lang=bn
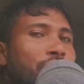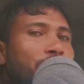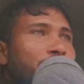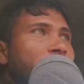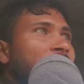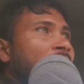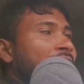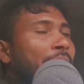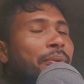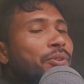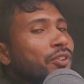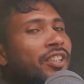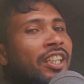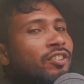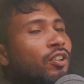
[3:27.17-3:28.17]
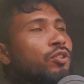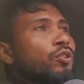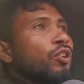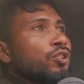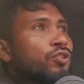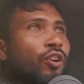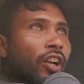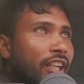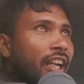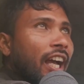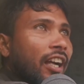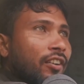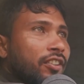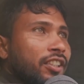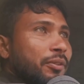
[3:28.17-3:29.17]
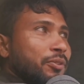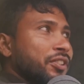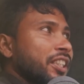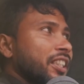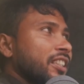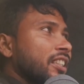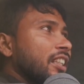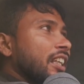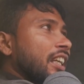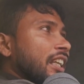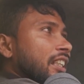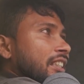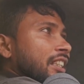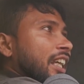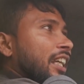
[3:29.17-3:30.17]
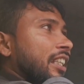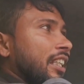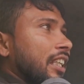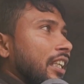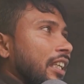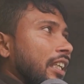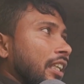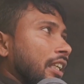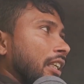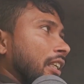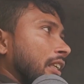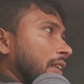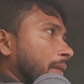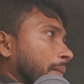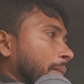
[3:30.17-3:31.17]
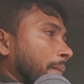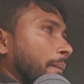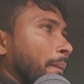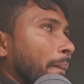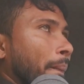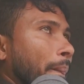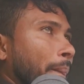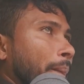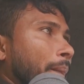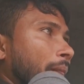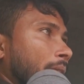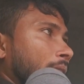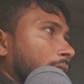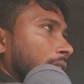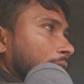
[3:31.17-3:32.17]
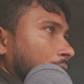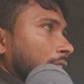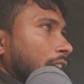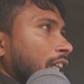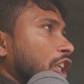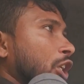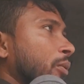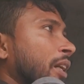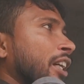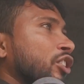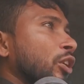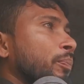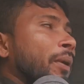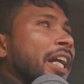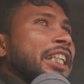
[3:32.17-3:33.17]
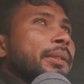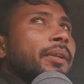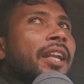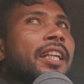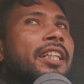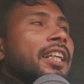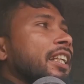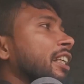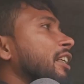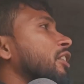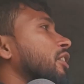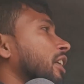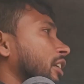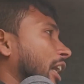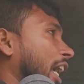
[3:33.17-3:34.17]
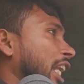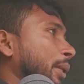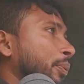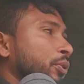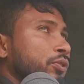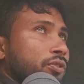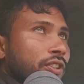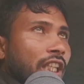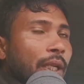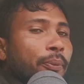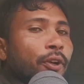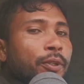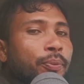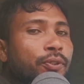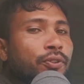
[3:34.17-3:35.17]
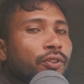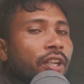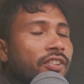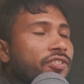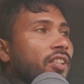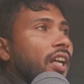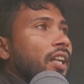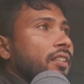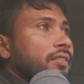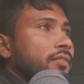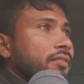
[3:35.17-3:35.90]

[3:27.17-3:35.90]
কষ্ট যে ঢাকা পর্যন্ত যাইতে অত কষ্ট হয় না কথা বলছেন তাই এরকম কতখানি রাস্তা আছে এরকম এরকম একদম পাখিমারা থেকে আলিপুর থ্রি পয়েন্ট পর্যন্ত রাস্তা